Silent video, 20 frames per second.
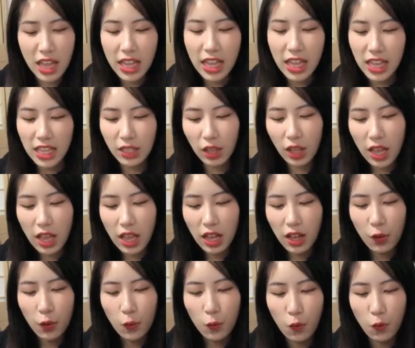但他
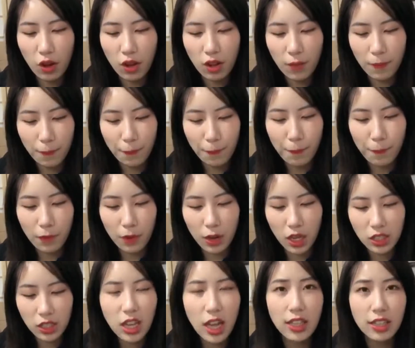我
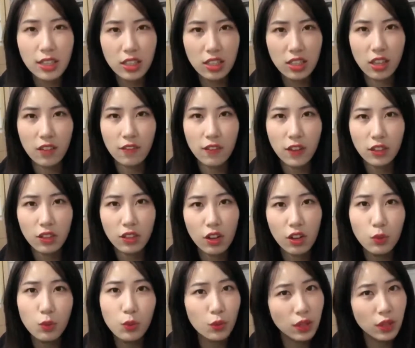上一次减肥，就
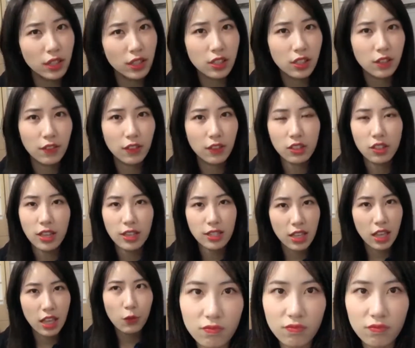很努力的减肥，是在
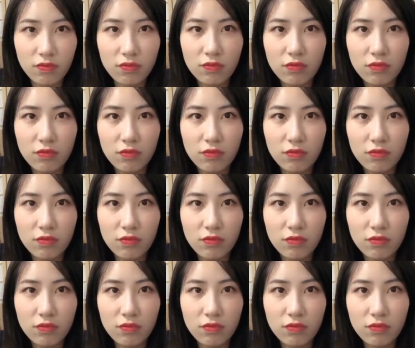三月，